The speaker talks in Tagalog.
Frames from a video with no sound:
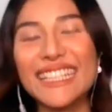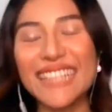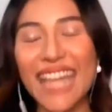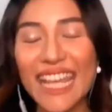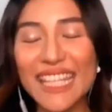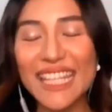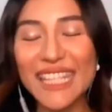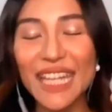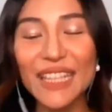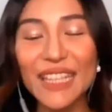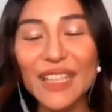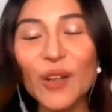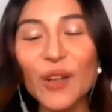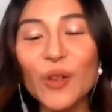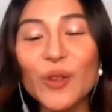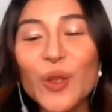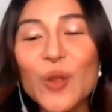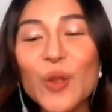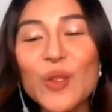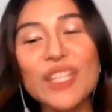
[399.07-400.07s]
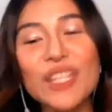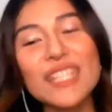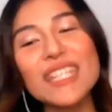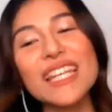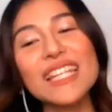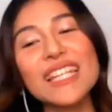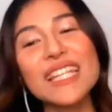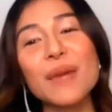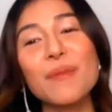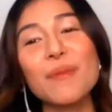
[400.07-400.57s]
na-excite ako doon sa
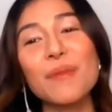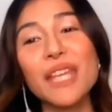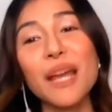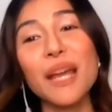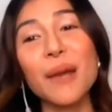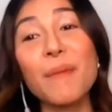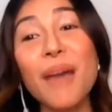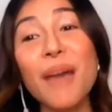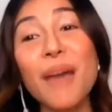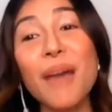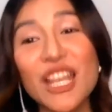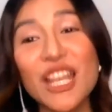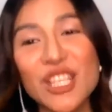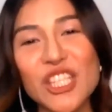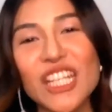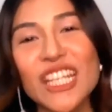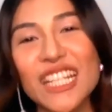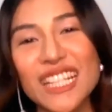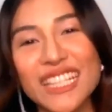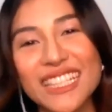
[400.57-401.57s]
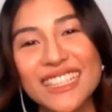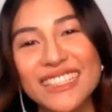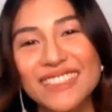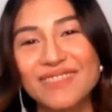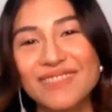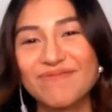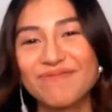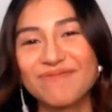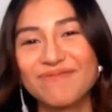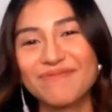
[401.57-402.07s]
sinasabi niyang magic.
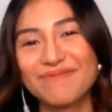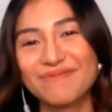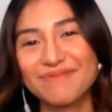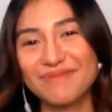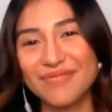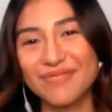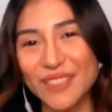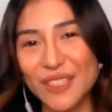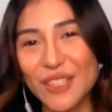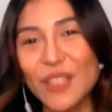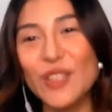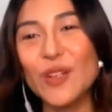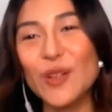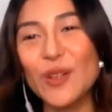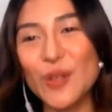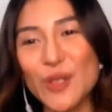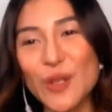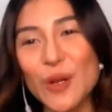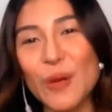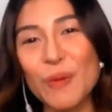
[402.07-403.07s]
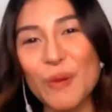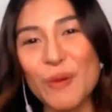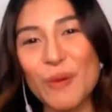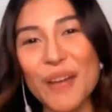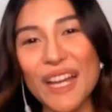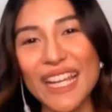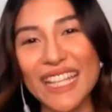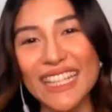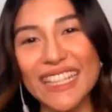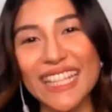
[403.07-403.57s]
Yun yung gusto ko pong
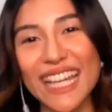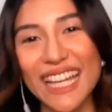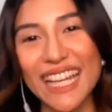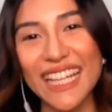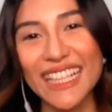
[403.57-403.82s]
makita.